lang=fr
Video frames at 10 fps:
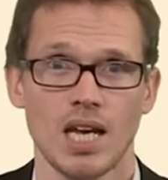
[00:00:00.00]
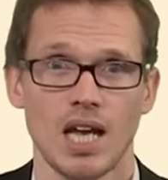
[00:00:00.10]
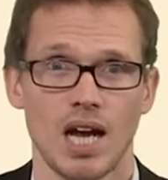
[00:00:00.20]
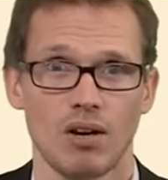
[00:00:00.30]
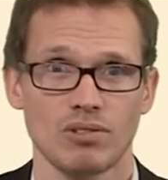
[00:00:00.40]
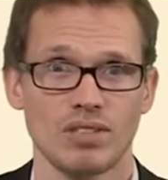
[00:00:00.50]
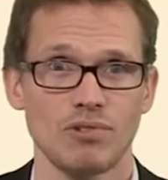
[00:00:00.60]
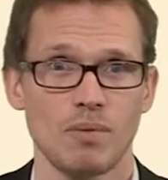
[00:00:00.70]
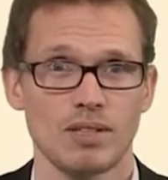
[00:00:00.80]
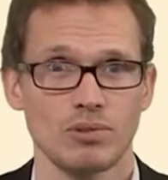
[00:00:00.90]
Alors cette
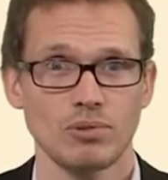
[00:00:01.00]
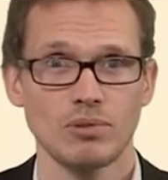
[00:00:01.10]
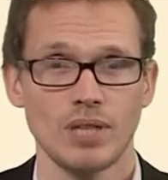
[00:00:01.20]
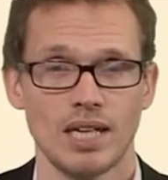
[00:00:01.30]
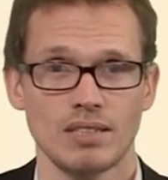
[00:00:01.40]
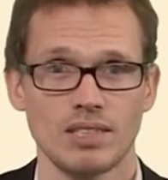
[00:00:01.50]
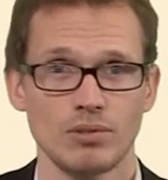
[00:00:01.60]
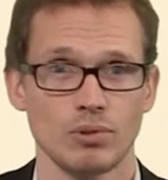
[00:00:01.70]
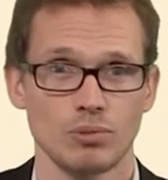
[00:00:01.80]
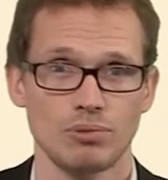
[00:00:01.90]
formation, elle
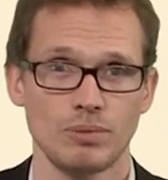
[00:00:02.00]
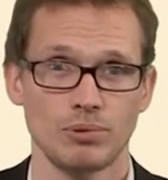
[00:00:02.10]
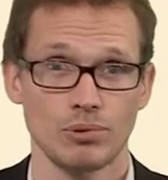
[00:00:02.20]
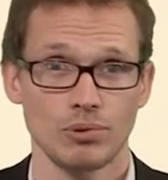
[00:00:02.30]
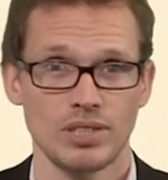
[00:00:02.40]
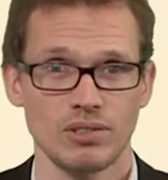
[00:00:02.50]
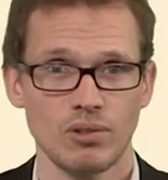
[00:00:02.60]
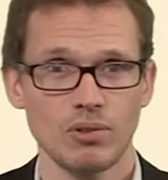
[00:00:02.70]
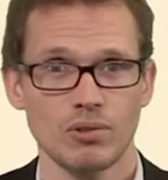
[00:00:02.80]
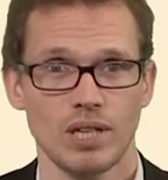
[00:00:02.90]
existe depuis plus de 10
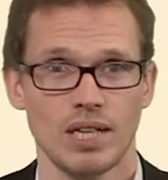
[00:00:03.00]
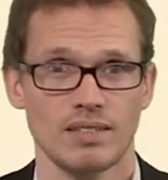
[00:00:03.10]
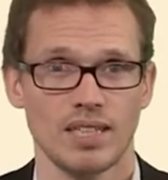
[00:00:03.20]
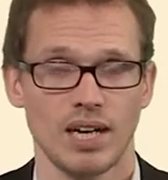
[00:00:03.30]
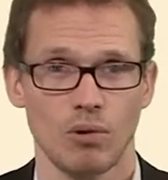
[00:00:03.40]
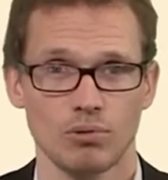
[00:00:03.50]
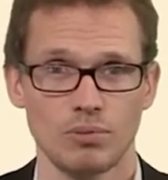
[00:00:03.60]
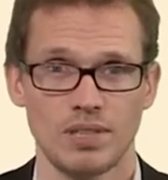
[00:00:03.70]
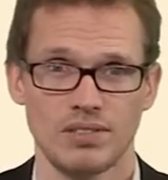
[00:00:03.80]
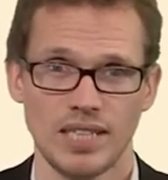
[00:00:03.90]
ans, elle a été créée en
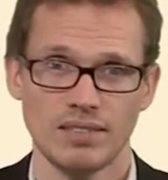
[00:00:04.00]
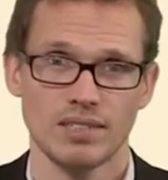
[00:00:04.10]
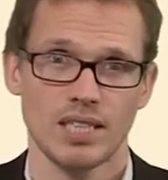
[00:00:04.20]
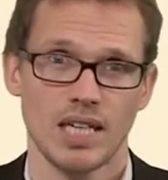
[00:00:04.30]
2007